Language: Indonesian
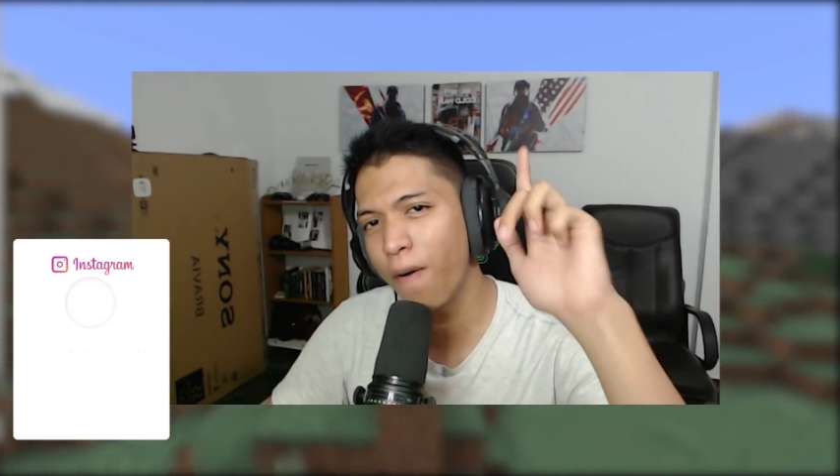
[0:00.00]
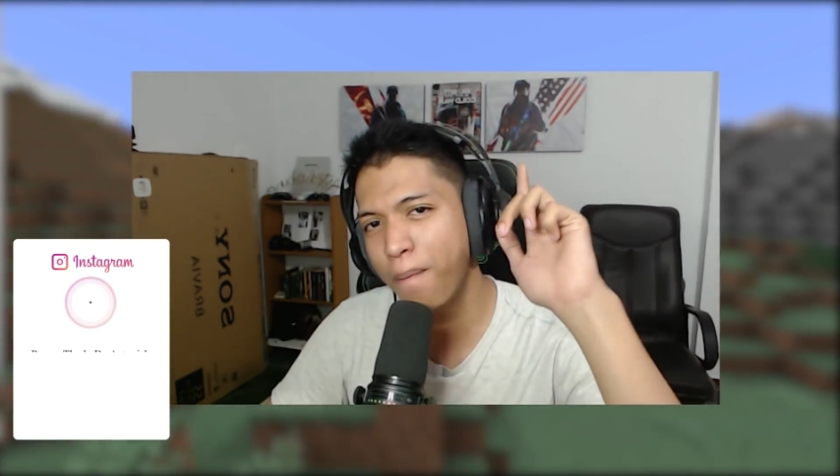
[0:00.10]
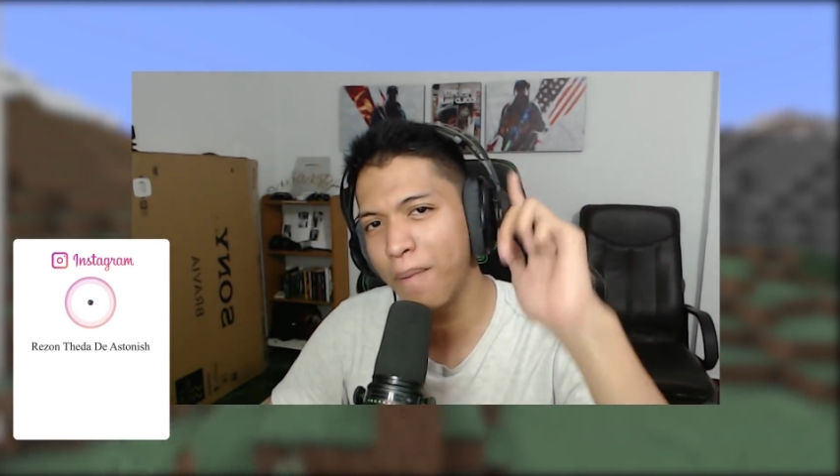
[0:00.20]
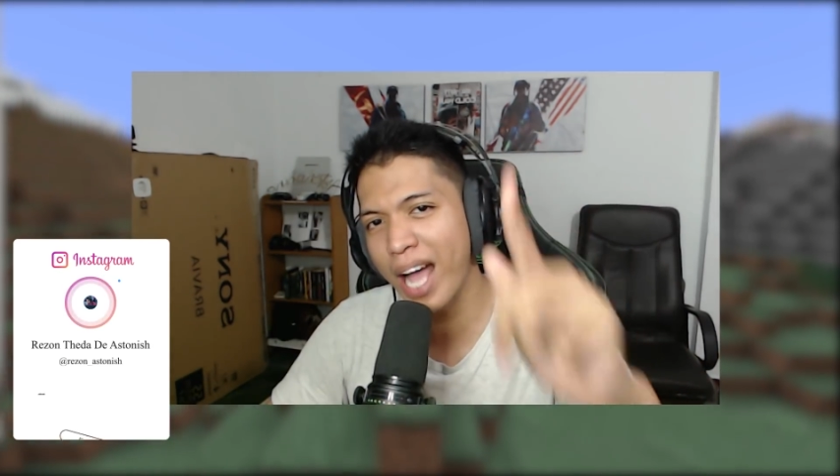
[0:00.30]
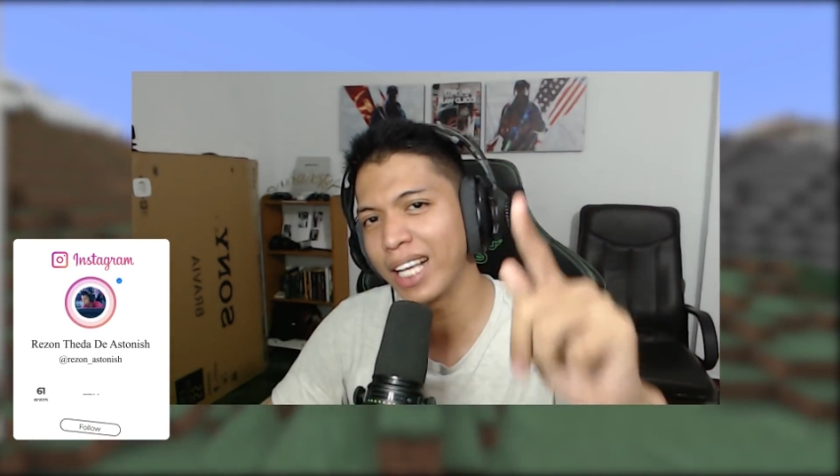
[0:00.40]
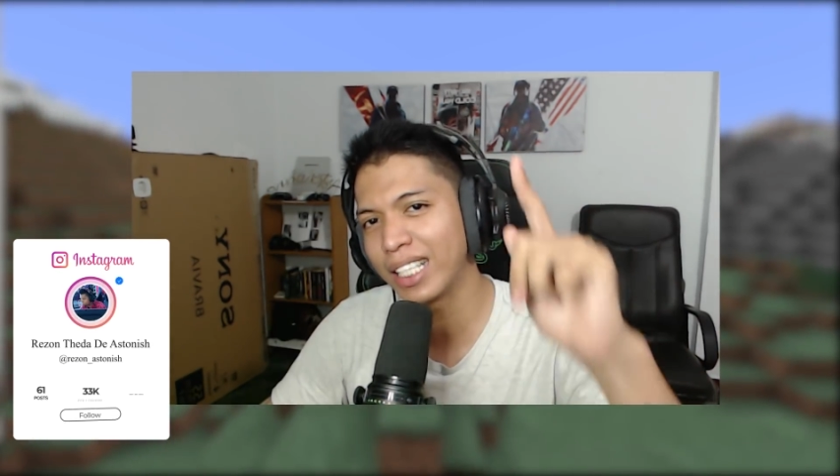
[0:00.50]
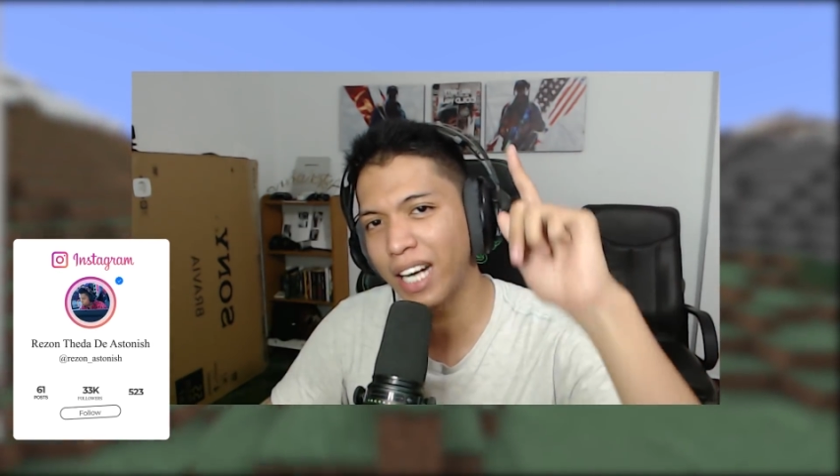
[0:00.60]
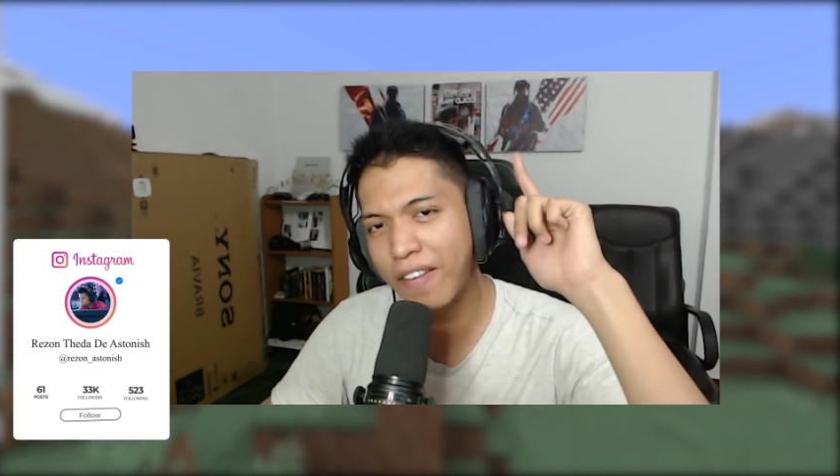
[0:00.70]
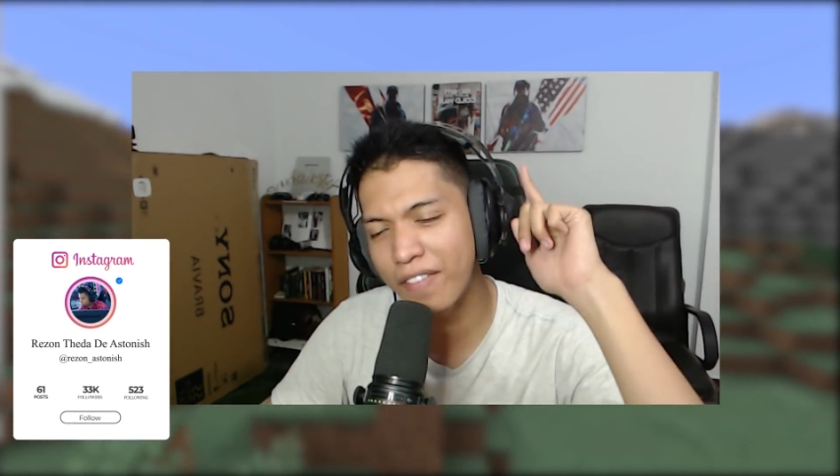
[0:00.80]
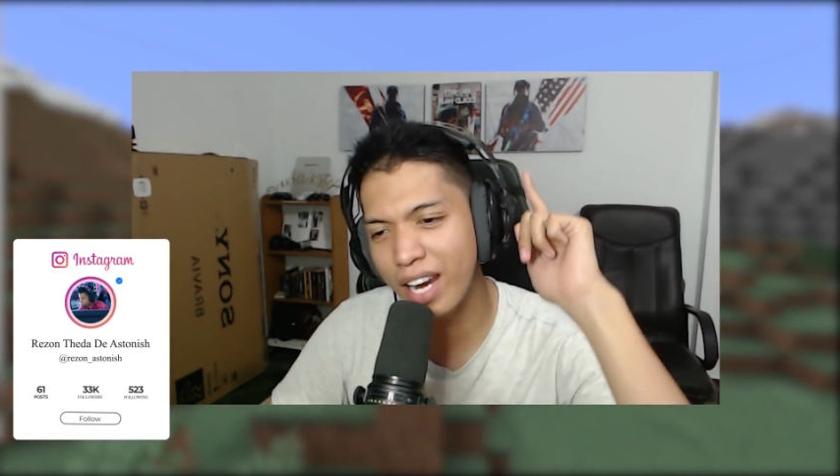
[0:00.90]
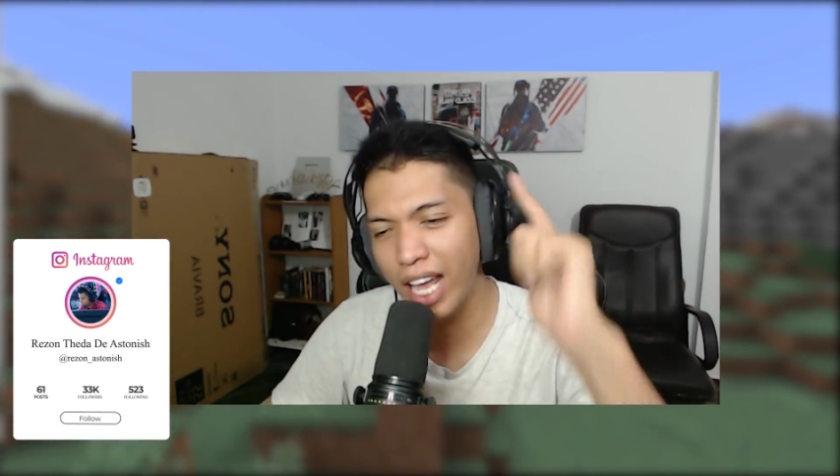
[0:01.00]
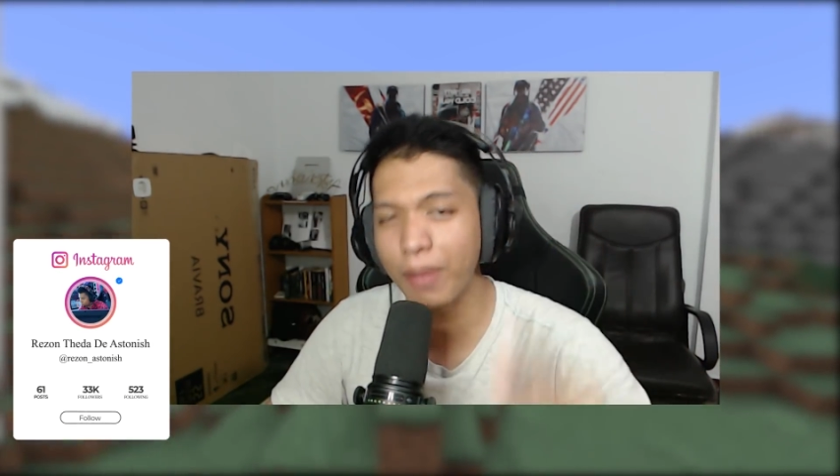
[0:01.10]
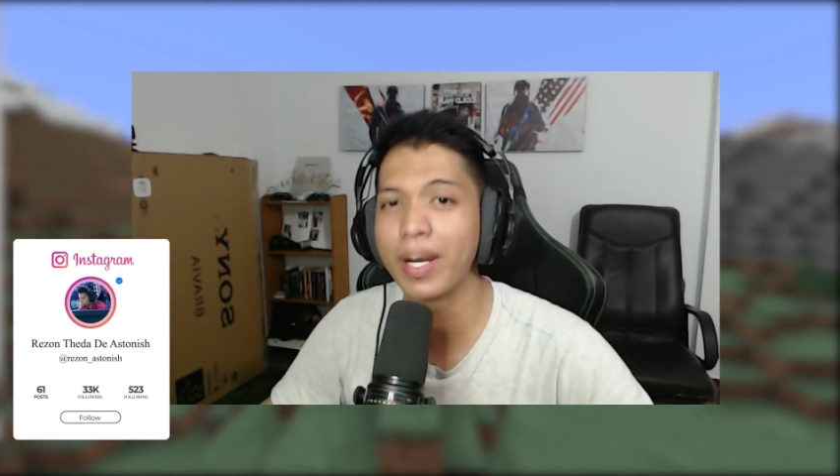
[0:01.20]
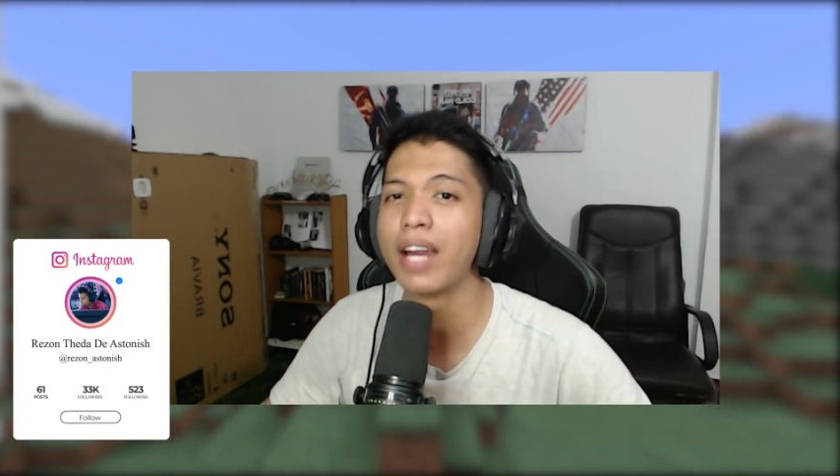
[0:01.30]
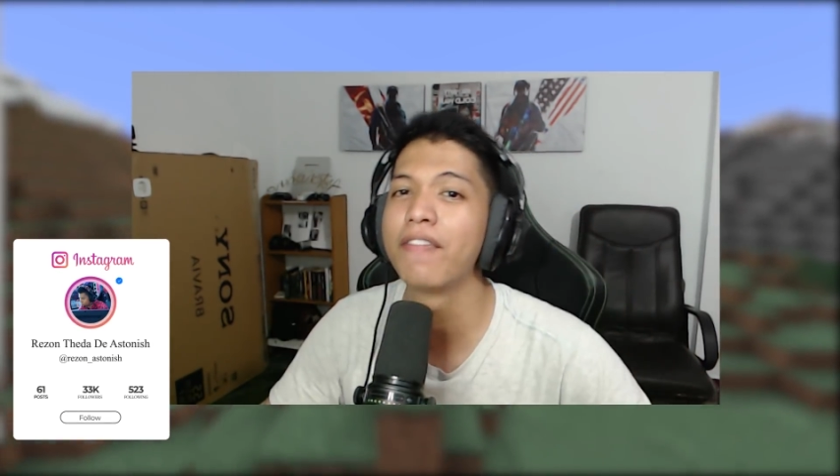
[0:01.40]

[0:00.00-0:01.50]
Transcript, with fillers: Minecraft lain Di